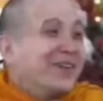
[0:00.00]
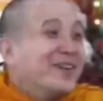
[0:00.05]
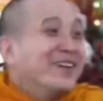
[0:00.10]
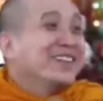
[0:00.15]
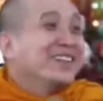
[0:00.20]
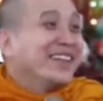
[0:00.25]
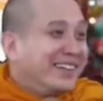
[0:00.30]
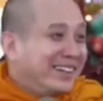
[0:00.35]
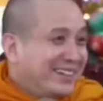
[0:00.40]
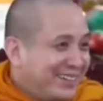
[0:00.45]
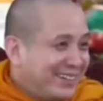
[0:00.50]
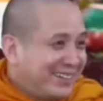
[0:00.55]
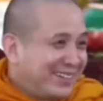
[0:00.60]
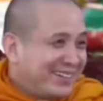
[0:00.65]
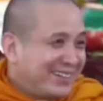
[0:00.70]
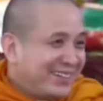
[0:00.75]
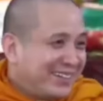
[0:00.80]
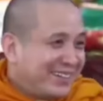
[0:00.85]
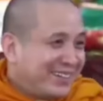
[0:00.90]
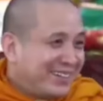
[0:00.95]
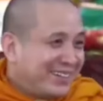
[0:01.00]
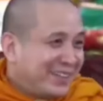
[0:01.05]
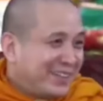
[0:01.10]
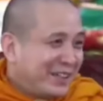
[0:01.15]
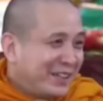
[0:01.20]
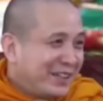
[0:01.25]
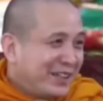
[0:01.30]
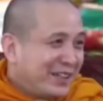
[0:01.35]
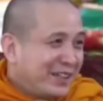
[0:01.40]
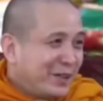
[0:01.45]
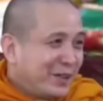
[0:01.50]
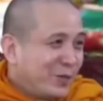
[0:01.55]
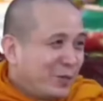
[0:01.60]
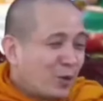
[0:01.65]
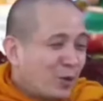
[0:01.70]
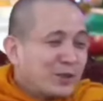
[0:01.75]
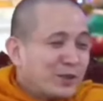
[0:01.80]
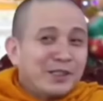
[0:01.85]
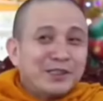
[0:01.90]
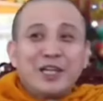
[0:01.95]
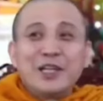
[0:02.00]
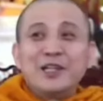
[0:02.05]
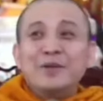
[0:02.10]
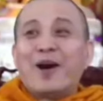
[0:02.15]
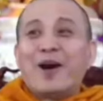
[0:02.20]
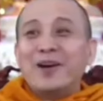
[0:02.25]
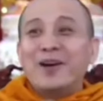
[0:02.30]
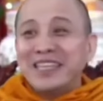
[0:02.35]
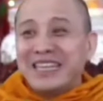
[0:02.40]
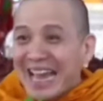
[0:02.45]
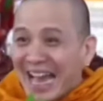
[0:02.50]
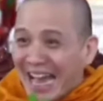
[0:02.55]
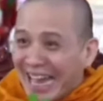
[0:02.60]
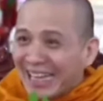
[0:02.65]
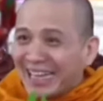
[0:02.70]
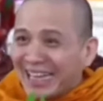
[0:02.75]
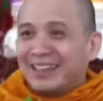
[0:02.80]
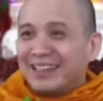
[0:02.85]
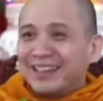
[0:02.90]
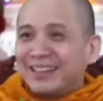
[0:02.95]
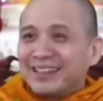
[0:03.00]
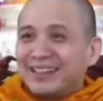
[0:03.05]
còn khước từ một sự từ bỏ dĩ đã